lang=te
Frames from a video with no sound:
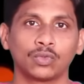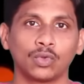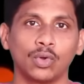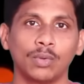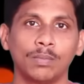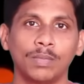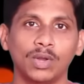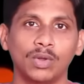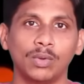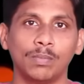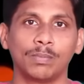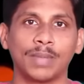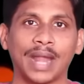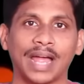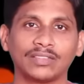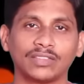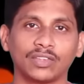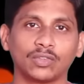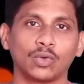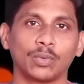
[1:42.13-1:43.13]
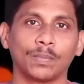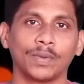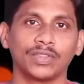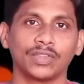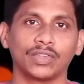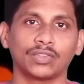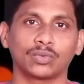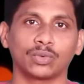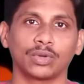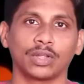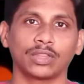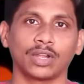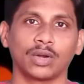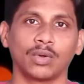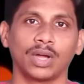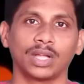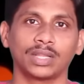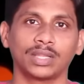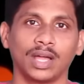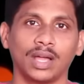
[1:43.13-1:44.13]
సో మీరు బ్రాంచెస్ ఓపెన్ చేసుకున్న
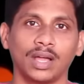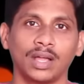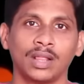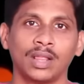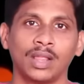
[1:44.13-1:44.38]
తర్వాత